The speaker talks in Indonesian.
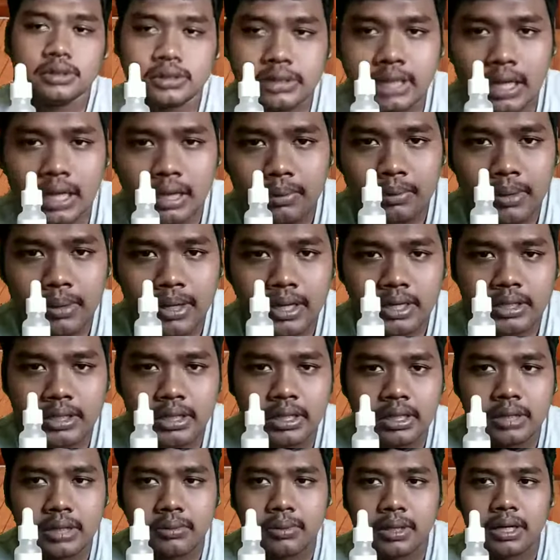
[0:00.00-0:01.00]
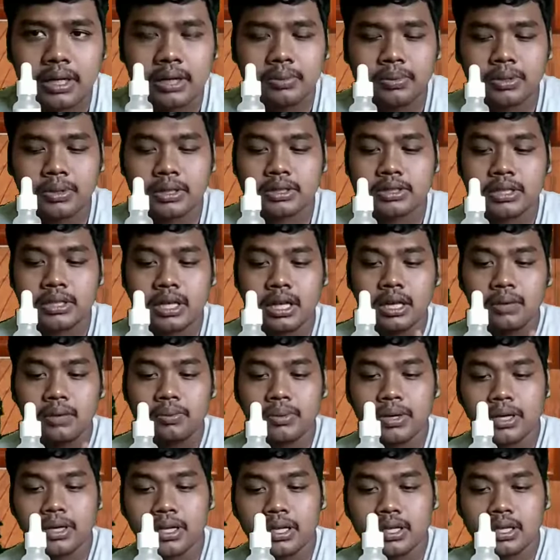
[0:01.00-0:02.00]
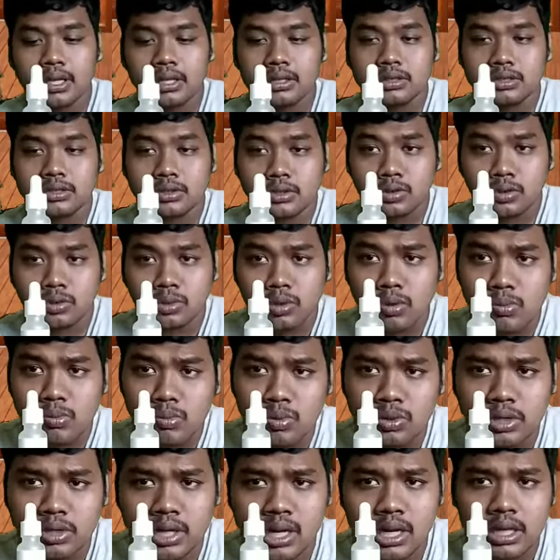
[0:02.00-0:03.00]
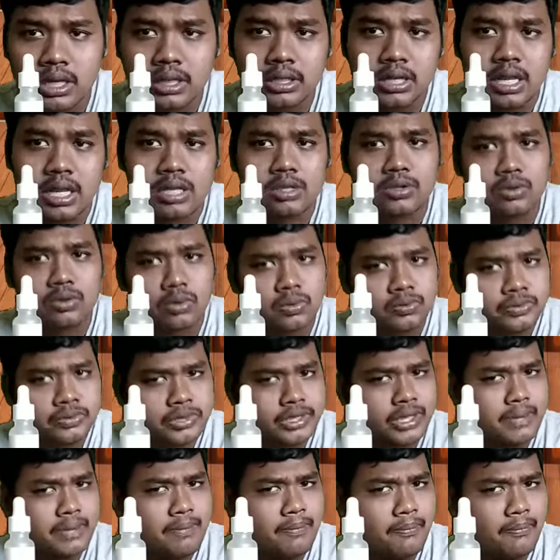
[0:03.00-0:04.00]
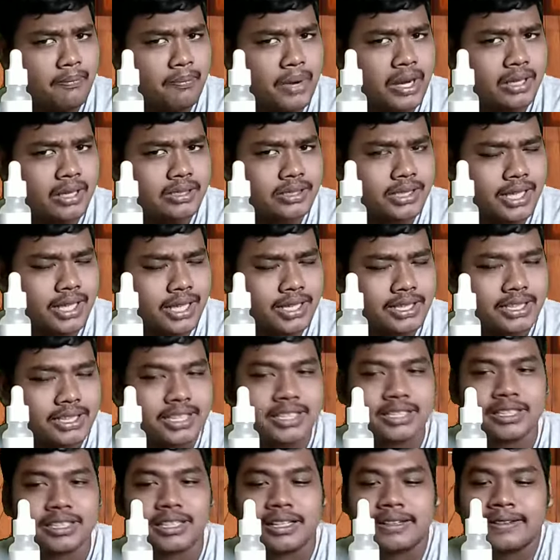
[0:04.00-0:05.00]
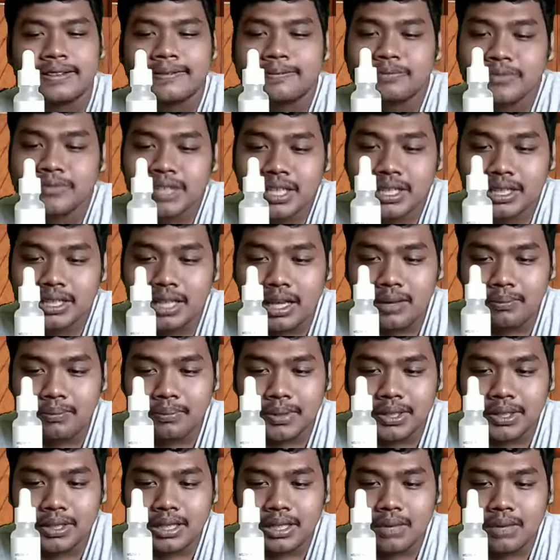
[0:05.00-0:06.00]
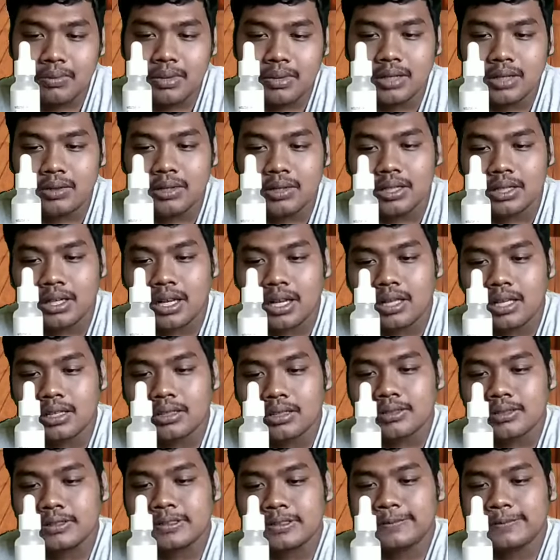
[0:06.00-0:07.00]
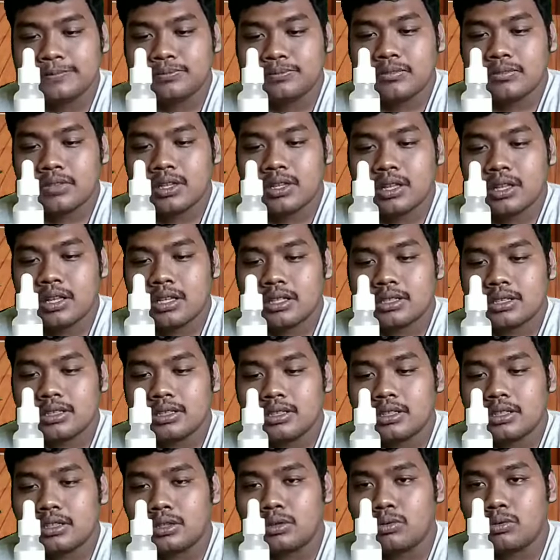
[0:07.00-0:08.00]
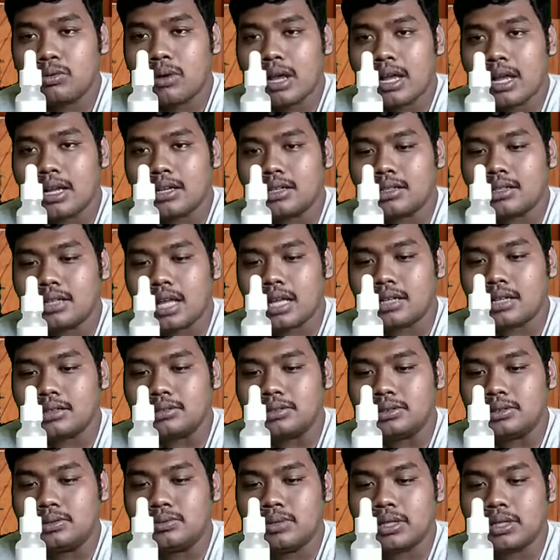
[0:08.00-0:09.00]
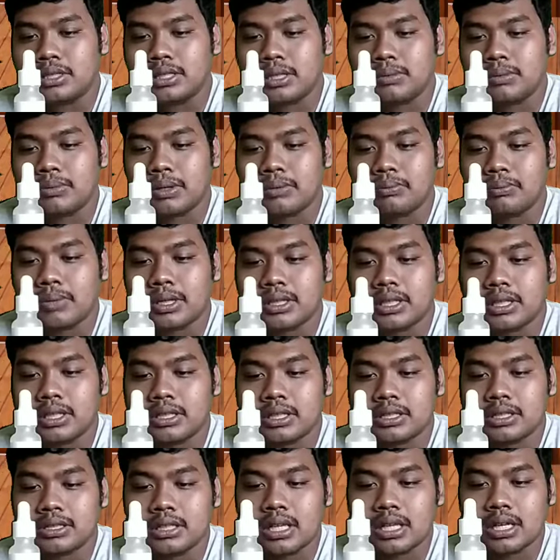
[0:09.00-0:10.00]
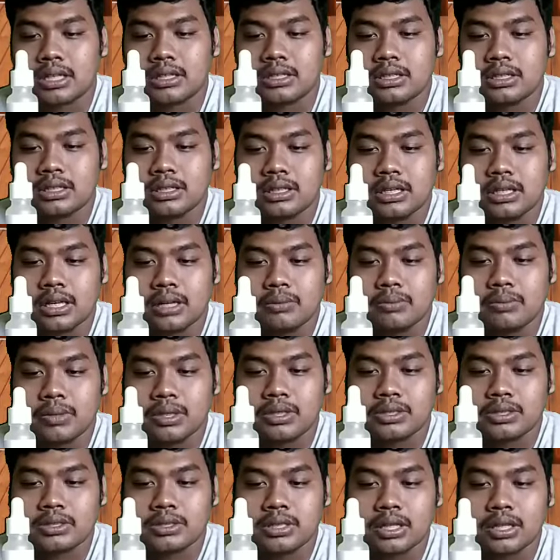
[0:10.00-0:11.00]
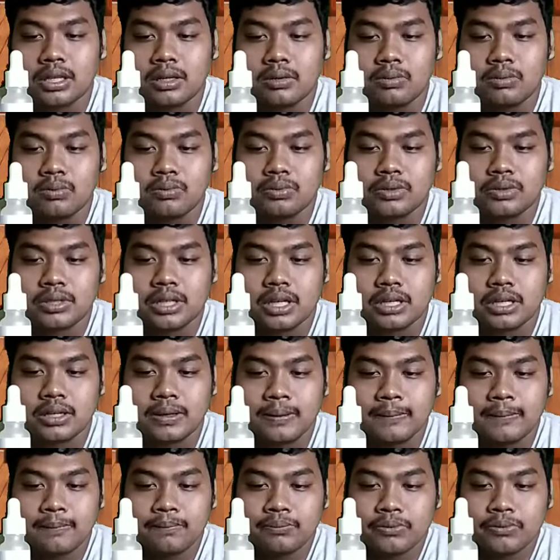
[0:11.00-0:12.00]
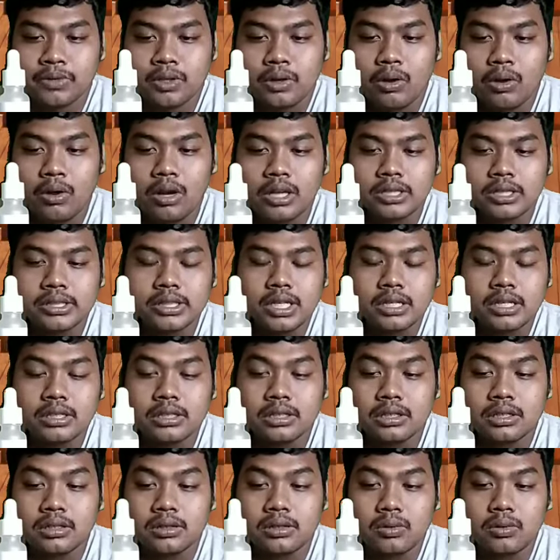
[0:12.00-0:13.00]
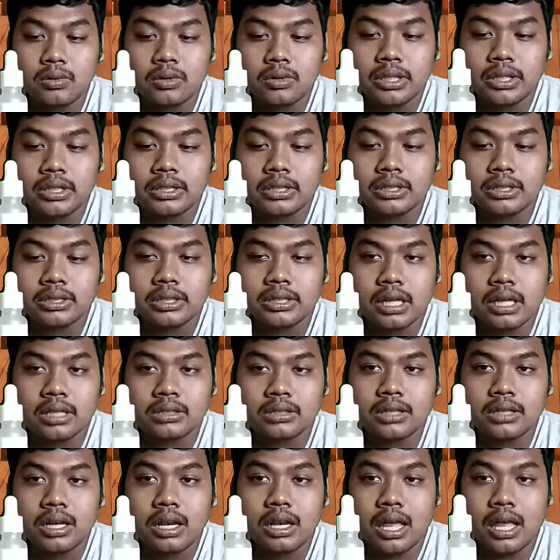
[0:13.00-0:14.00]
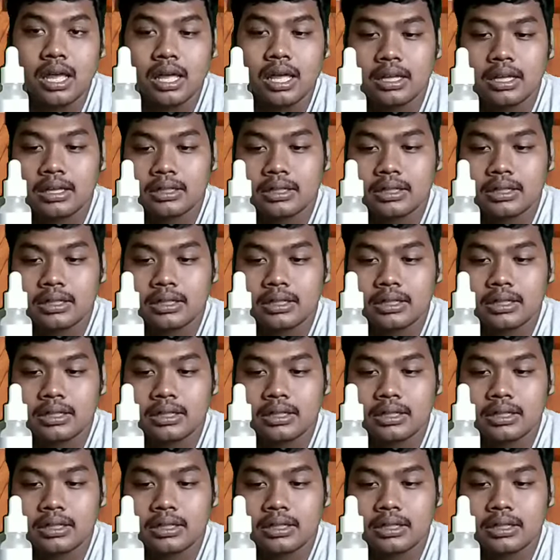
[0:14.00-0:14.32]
cara pakainya gimana bang cara pakainya cukup mudah dan cukup simpel sekali guys ya yang pertama itu adalah tuangkan 2-4 tetes acne claiming serum dan oleskan ke kulit yang telah